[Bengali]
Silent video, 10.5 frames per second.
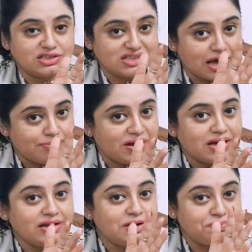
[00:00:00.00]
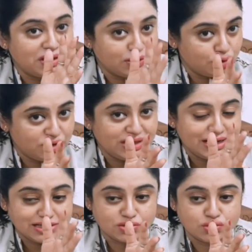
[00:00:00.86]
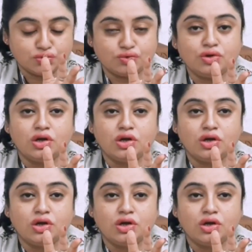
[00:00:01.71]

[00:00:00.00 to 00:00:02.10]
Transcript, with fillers: চা বাগানের বাংলোতে গেছো